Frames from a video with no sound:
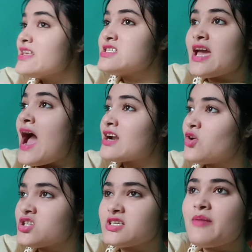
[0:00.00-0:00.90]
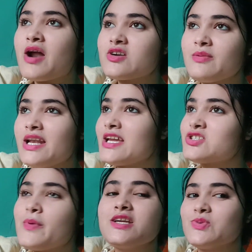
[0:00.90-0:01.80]
যে আর দশটা বারোটা বিল্ডিংয়ে
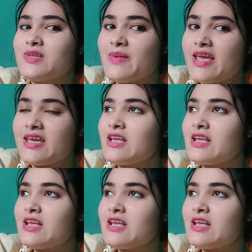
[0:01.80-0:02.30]
সবাই শুনতে পারে